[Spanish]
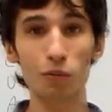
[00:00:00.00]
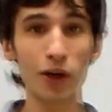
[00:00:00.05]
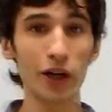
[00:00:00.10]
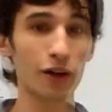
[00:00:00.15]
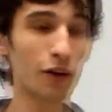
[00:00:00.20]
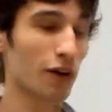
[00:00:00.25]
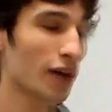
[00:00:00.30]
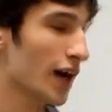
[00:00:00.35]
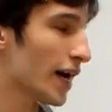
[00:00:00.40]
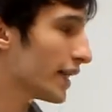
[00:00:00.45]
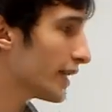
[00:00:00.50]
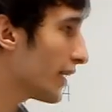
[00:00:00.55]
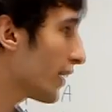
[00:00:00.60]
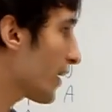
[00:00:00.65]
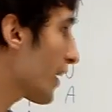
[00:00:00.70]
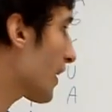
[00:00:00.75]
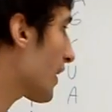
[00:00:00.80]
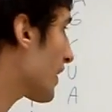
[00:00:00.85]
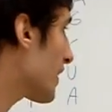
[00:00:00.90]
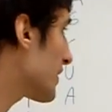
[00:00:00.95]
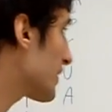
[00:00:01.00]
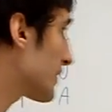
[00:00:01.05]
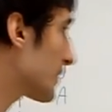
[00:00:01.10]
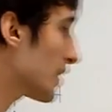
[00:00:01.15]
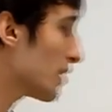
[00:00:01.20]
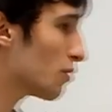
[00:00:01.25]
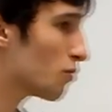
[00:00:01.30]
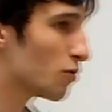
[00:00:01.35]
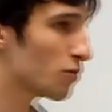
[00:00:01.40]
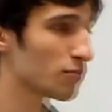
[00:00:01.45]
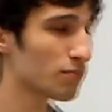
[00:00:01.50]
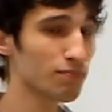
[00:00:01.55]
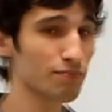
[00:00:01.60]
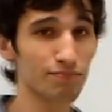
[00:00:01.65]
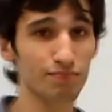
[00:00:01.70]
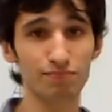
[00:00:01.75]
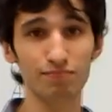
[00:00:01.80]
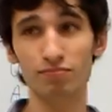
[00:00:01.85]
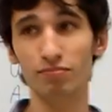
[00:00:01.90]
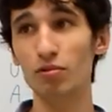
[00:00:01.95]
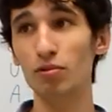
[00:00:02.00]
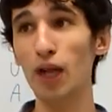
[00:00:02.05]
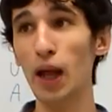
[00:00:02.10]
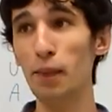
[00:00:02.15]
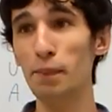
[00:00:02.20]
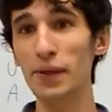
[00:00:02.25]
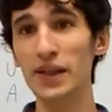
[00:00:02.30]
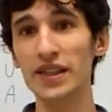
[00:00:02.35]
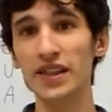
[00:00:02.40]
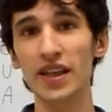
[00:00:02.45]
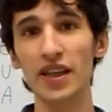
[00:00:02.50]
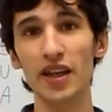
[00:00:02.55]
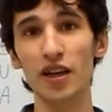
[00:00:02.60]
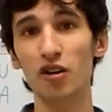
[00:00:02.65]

Bueno, hasta que alcanza una especie